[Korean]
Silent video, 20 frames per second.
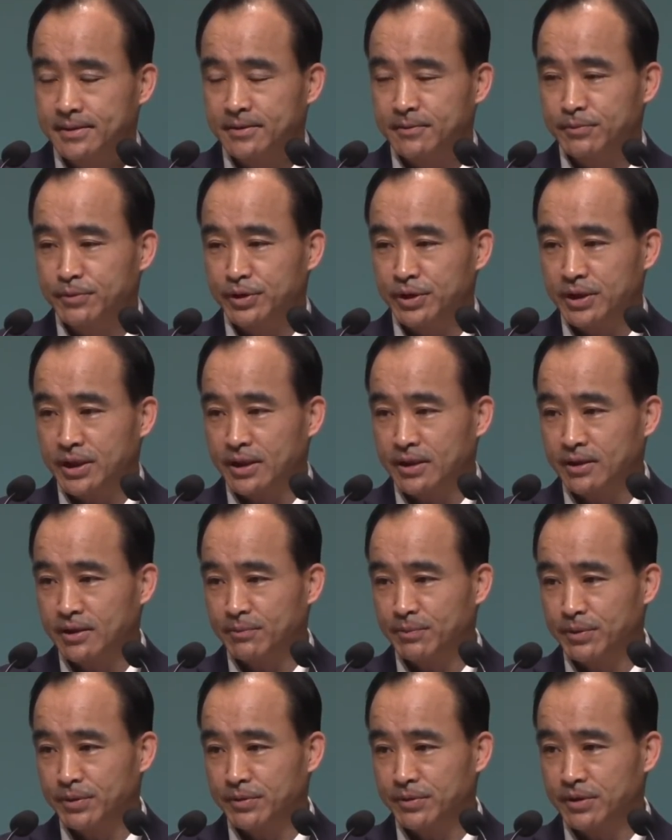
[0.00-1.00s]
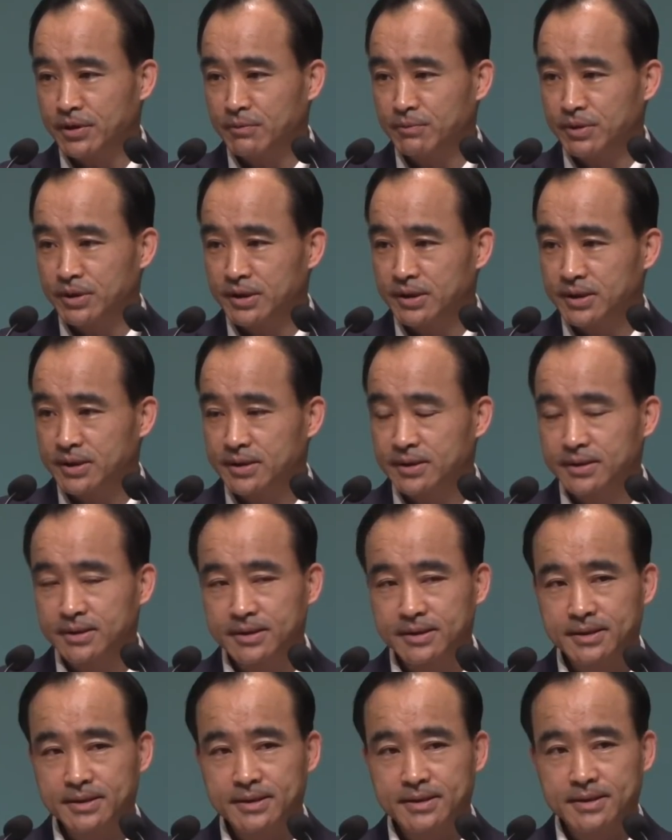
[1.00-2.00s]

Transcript: 그분이 당대표로 가면서